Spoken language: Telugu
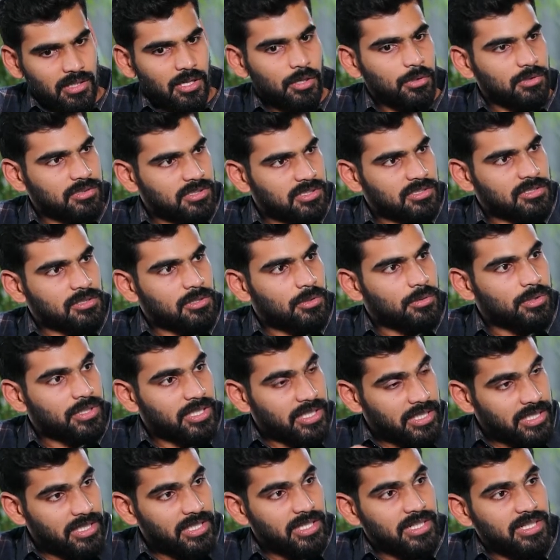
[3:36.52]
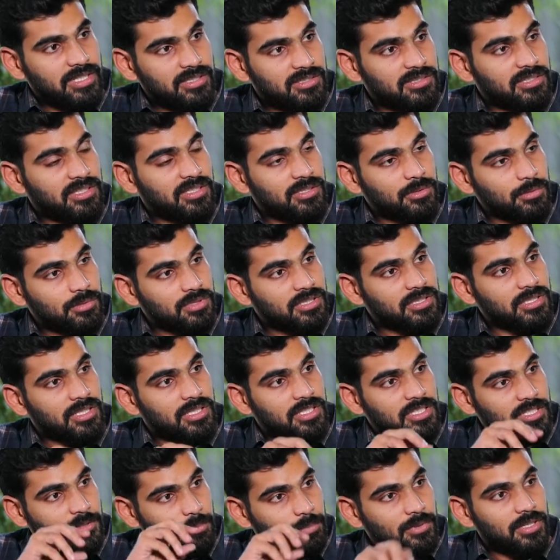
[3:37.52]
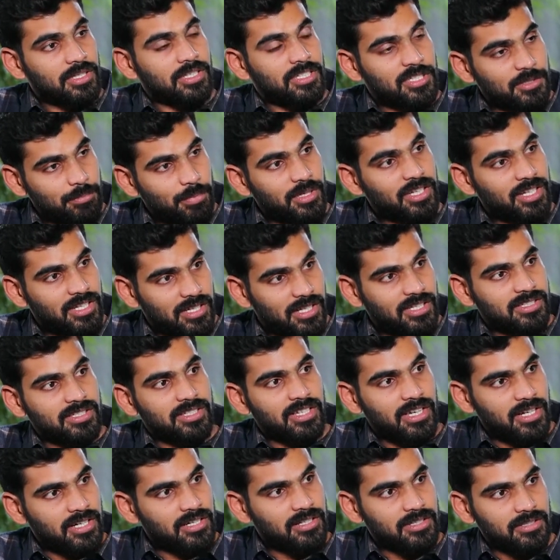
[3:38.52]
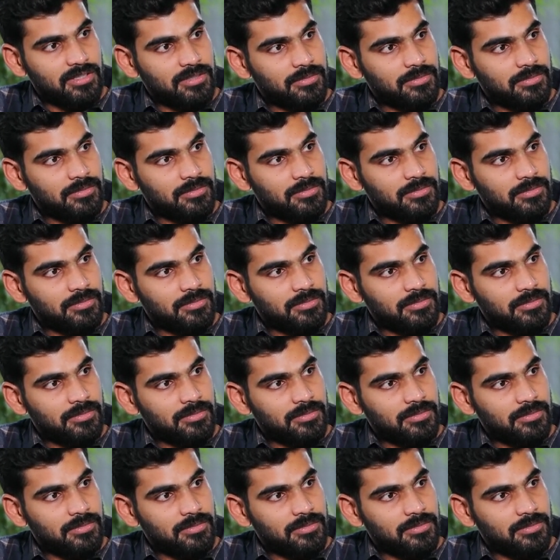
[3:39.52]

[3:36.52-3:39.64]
హౌజెస్లో ఉండే లేడీస్ని చూసి నేను ఇన్స్పైర్ ఇన్స్పైర్ అయ్యి రాసిన క్యారెక్టర్